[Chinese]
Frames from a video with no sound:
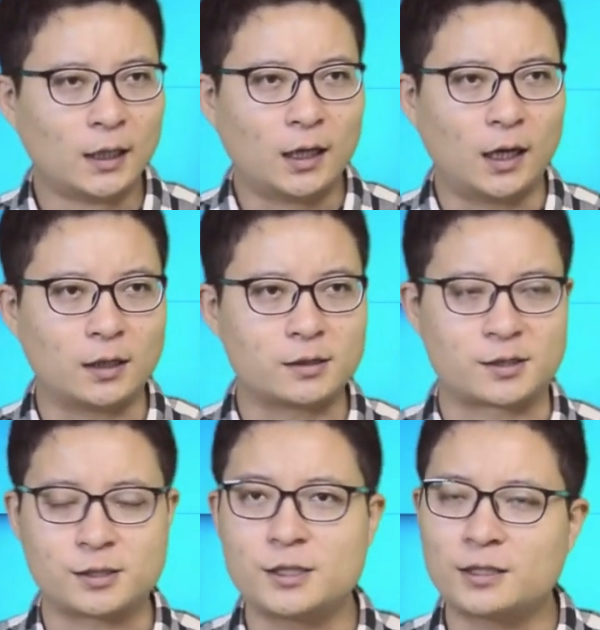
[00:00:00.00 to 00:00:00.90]
呃，
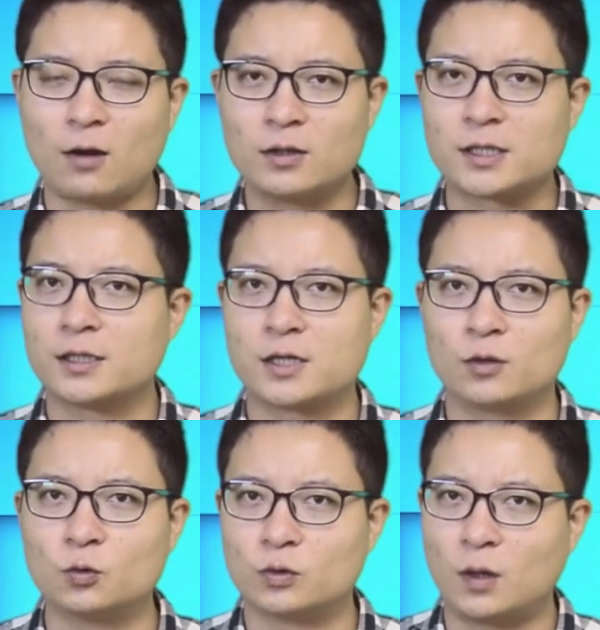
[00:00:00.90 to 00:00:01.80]
时机到了这个
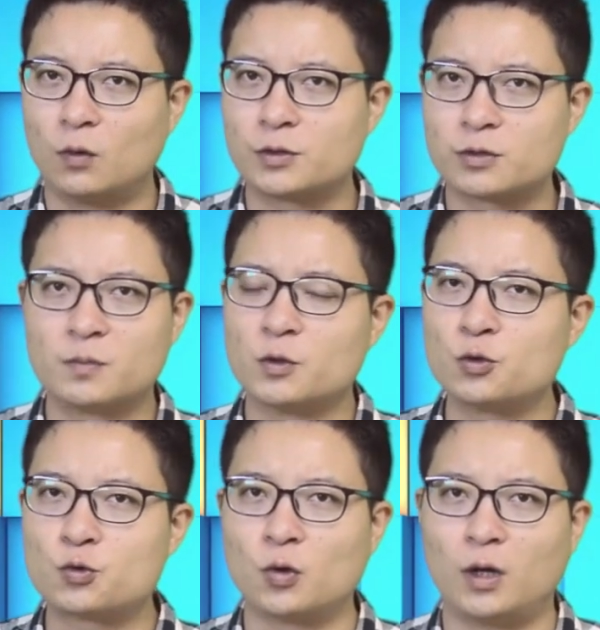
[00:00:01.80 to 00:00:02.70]
程度，那我就这么
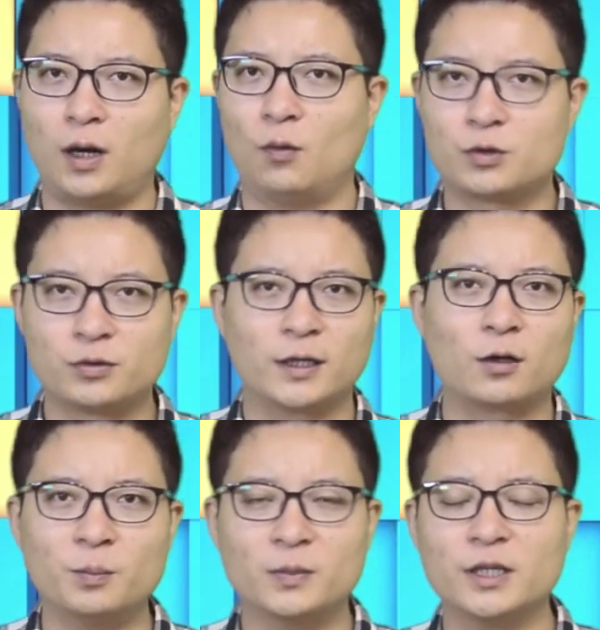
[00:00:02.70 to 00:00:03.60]
去做啊，我就能
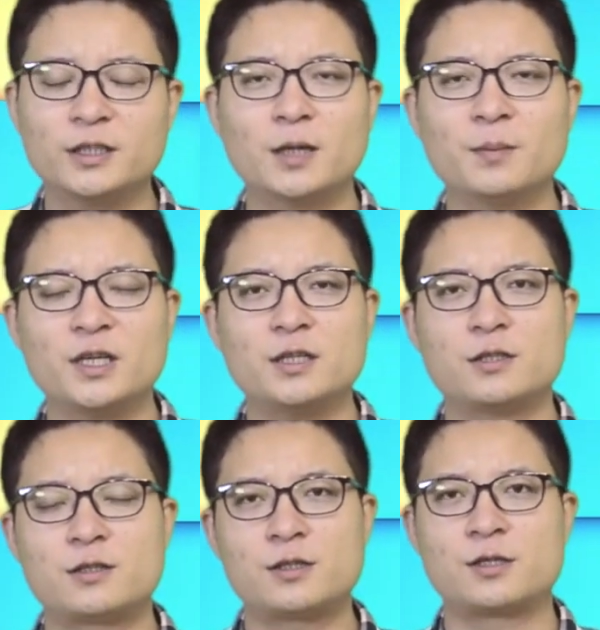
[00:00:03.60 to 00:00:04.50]
够赢得民意
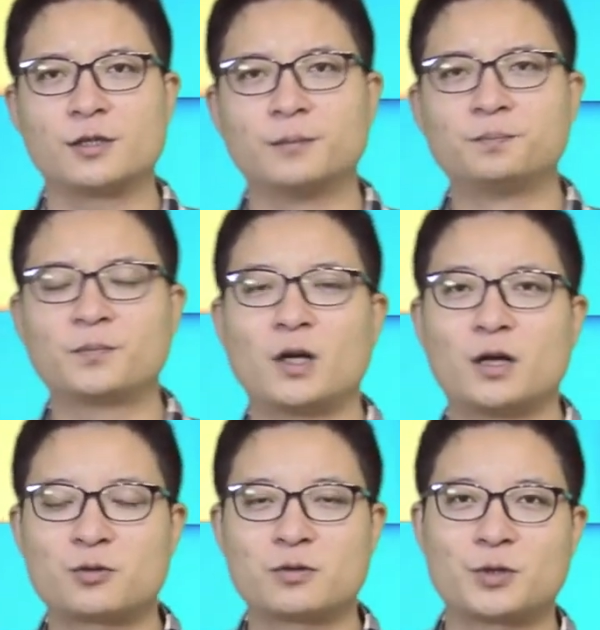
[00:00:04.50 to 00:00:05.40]
的支持。
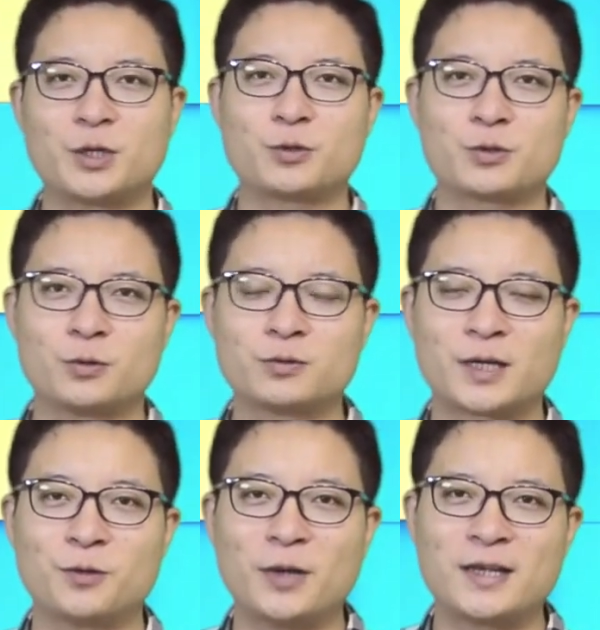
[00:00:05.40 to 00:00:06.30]
啊，所以说从这
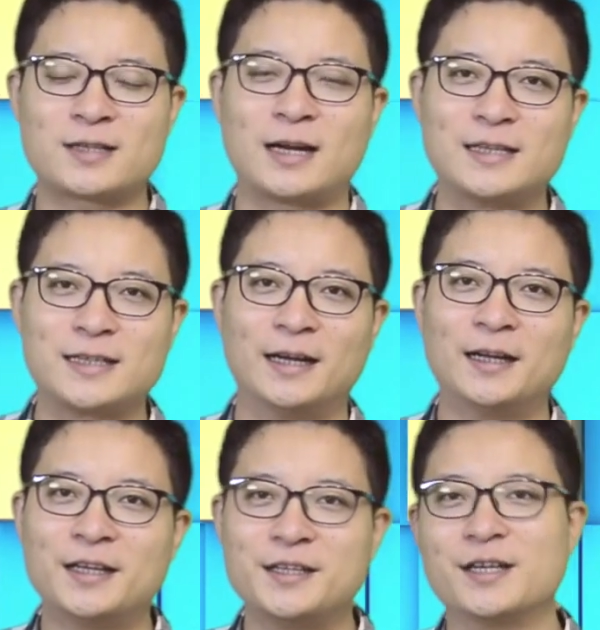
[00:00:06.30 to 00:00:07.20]
个原因上来讲，
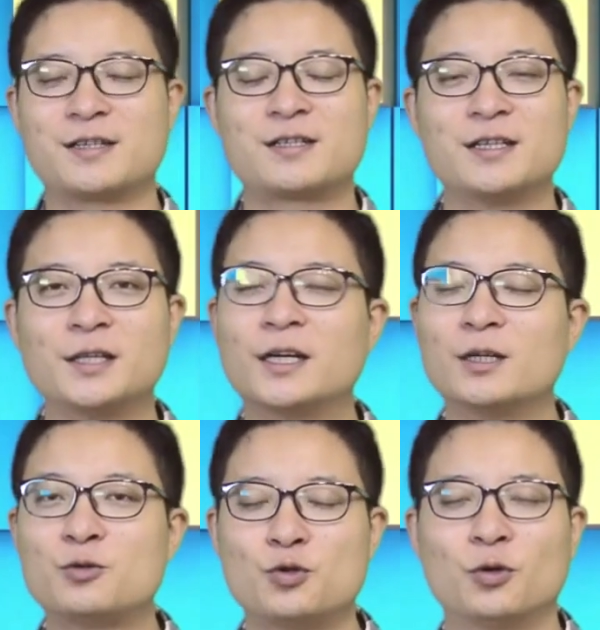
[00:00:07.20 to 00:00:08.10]
也是一
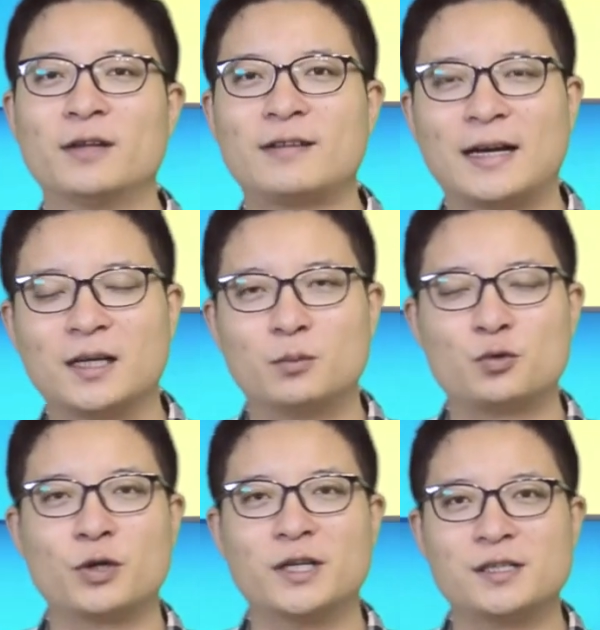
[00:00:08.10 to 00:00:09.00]
个具有很大的一个不
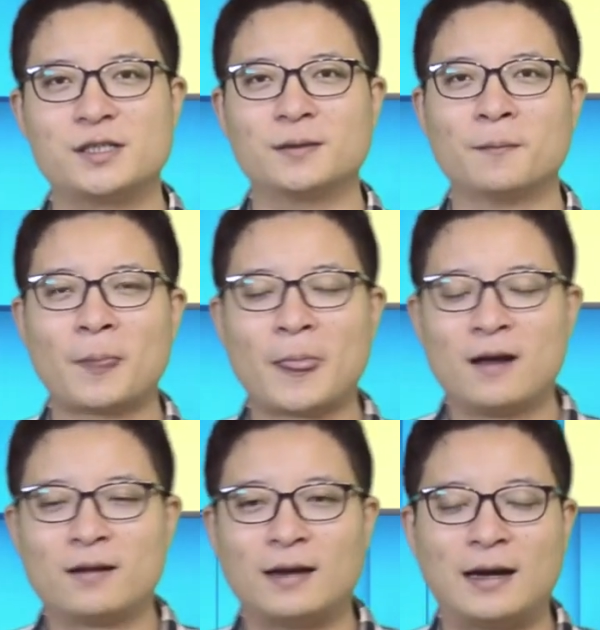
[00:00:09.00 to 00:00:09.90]
确定性。
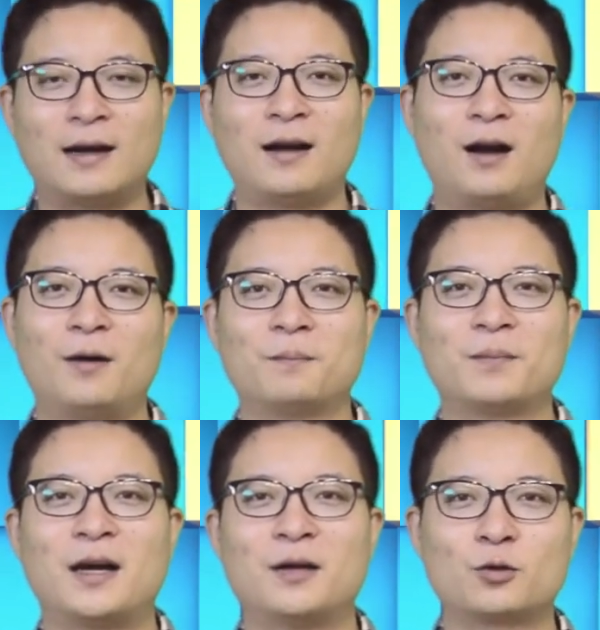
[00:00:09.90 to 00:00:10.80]
那好，
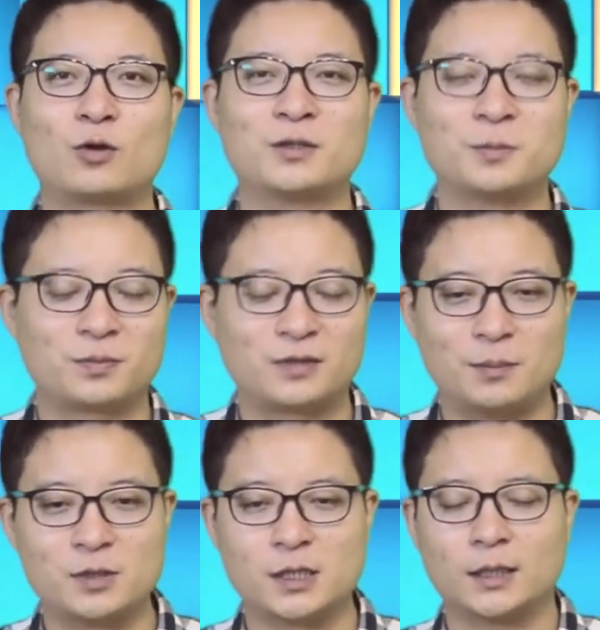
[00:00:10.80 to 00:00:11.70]
那很多观众
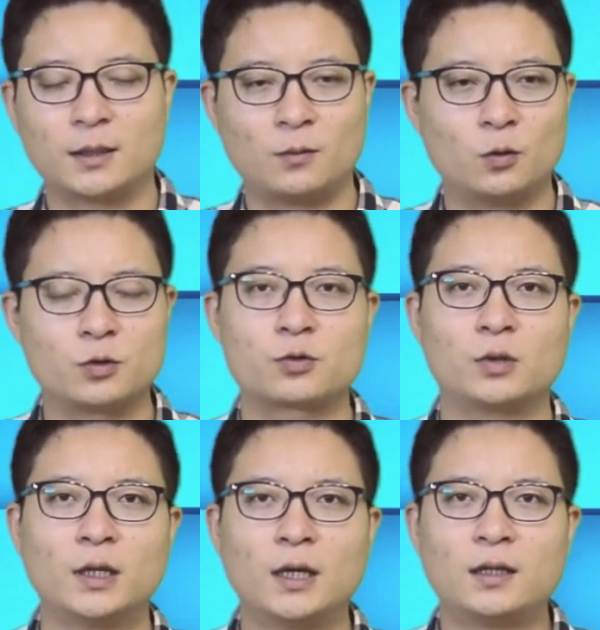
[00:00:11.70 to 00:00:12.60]
等不及了，那么我就
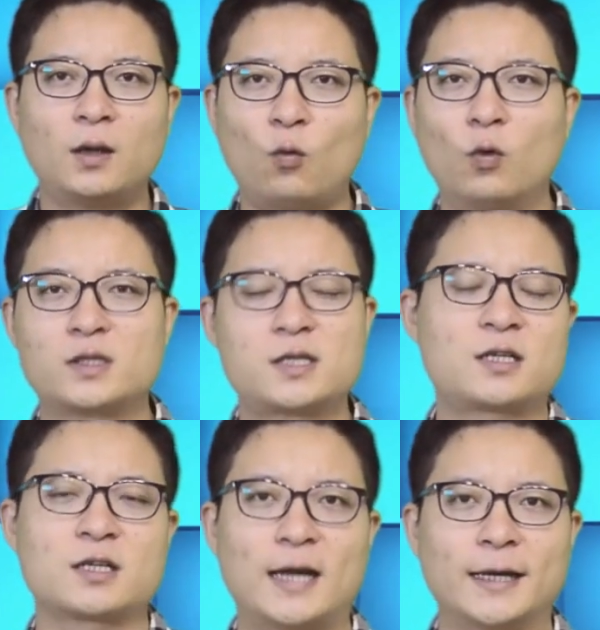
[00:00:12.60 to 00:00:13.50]
说，那我支
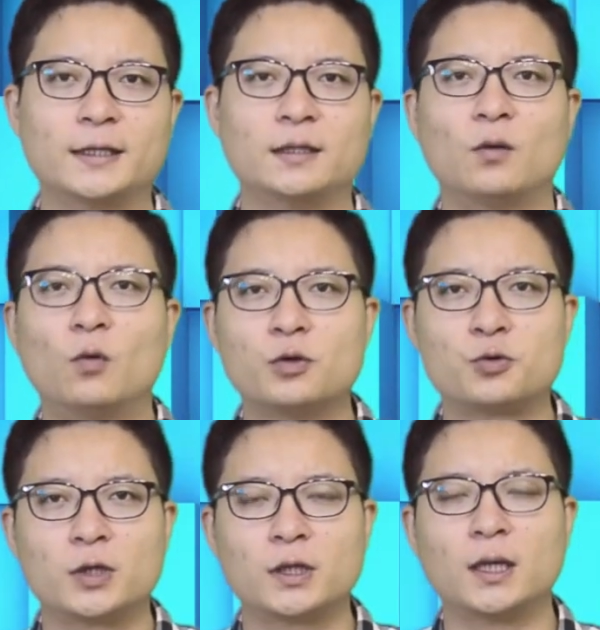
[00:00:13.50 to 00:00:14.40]
持哪一个呢？我
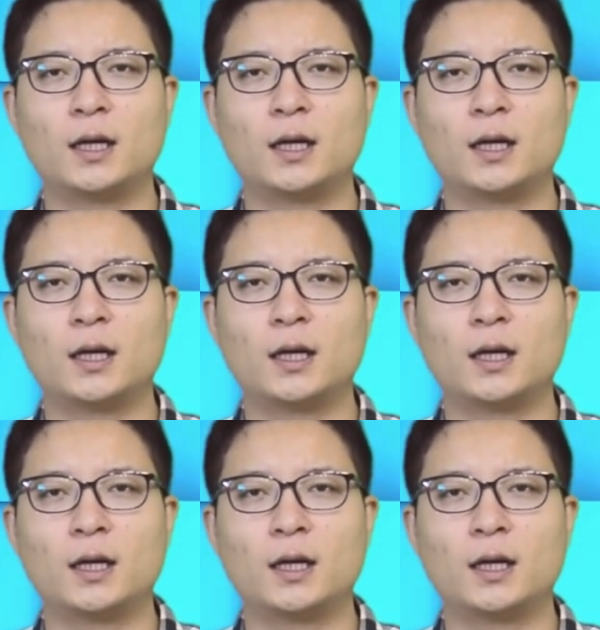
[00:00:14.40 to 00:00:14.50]
觉得